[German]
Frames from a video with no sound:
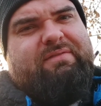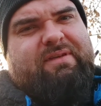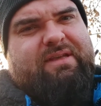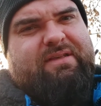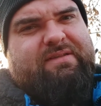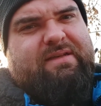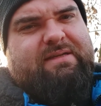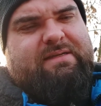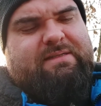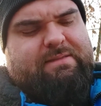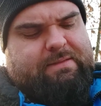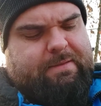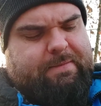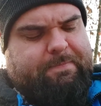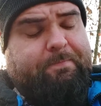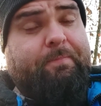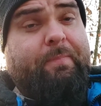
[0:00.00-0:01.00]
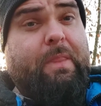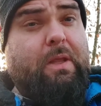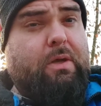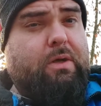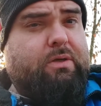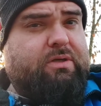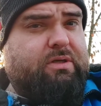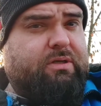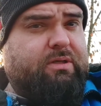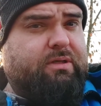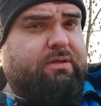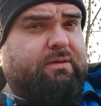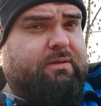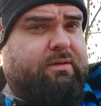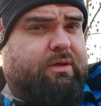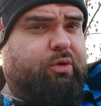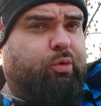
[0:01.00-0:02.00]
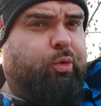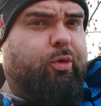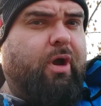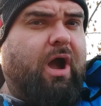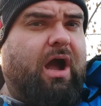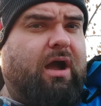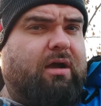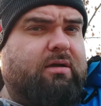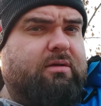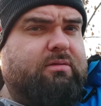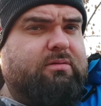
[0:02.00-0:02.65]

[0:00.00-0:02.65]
Wie gesagt, ähm, die äh, Joja